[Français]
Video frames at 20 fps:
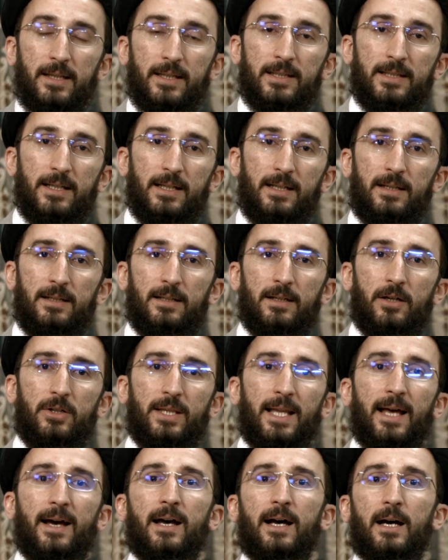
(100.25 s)
cas,
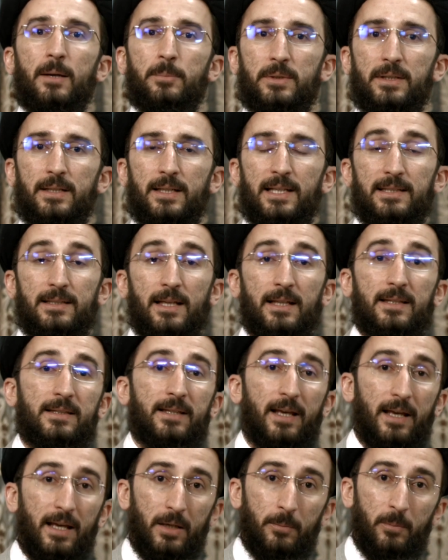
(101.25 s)
en arabe est un
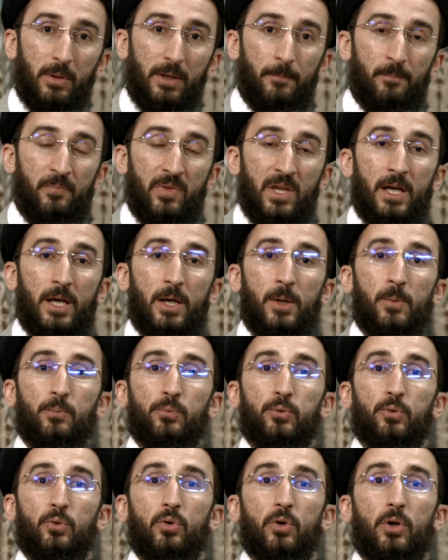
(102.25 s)
terme
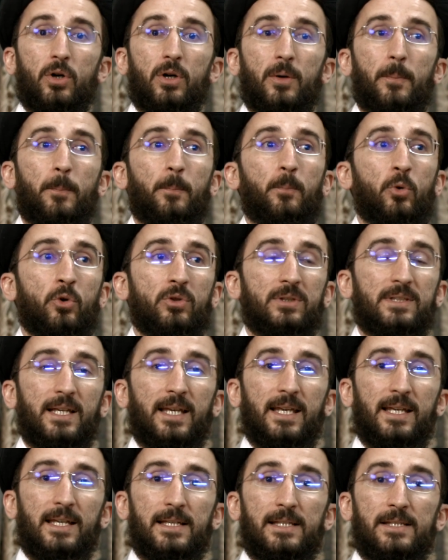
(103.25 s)
pour euh,
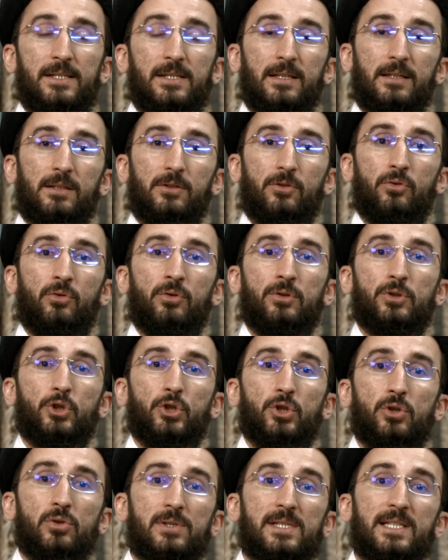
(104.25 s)
montrer une
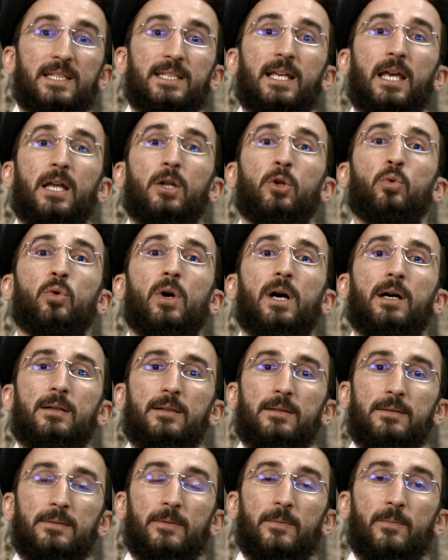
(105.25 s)
chose qui est loin.